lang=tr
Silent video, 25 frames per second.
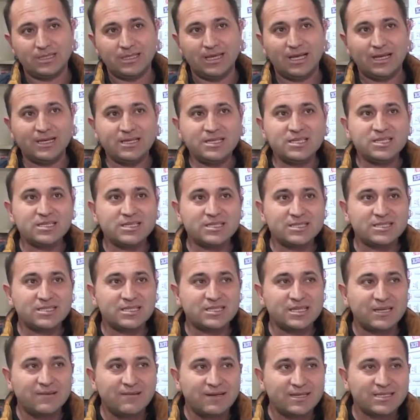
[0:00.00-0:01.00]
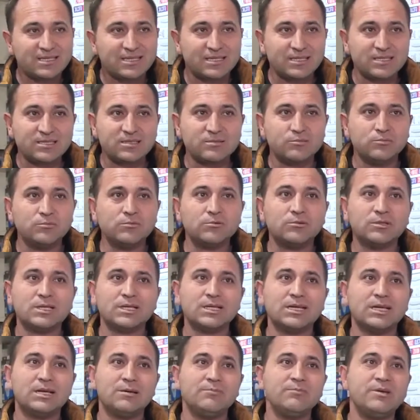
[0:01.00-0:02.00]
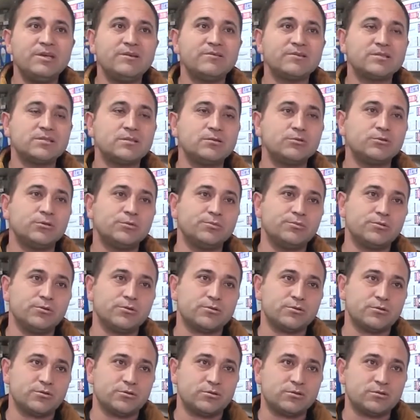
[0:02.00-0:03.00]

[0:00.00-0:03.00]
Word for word: Yani işinizi severseniz mutlaka meyvasını topluyorsunuz.